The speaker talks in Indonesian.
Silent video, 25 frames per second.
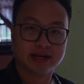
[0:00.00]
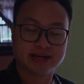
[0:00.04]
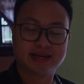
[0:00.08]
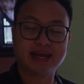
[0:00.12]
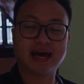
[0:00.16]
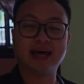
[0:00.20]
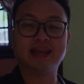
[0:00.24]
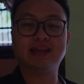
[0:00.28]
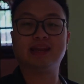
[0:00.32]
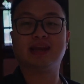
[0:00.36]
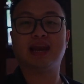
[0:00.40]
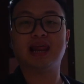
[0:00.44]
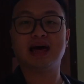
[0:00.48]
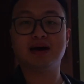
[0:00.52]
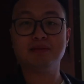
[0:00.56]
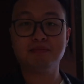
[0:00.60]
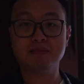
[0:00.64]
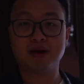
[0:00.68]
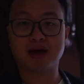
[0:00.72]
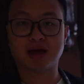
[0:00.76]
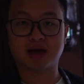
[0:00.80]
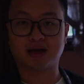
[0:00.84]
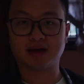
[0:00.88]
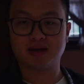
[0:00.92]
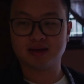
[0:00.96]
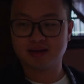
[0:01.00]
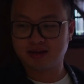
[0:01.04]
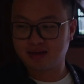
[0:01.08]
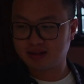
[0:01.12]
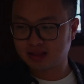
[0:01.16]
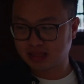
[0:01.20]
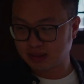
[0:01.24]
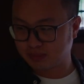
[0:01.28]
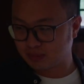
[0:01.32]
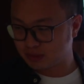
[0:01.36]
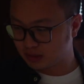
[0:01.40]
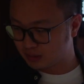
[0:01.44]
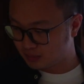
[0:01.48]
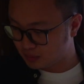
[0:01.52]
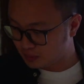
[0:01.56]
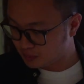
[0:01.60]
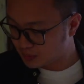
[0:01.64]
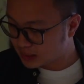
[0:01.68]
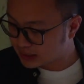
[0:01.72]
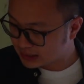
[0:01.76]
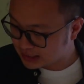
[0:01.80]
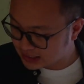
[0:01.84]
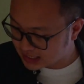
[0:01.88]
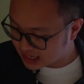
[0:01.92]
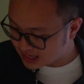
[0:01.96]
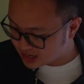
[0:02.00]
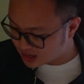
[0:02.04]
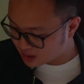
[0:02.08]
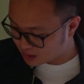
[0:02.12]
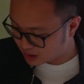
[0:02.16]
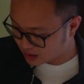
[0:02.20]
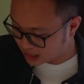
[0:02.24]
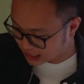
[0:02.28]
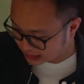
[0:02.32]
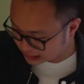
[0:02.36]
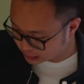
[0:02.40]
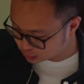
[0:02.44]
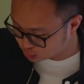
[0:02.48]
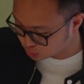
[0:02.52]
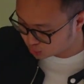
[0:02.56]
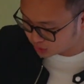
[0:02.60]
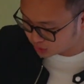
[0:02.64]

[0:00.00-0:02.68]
dan lama teman-teman perhatikan ya dan itu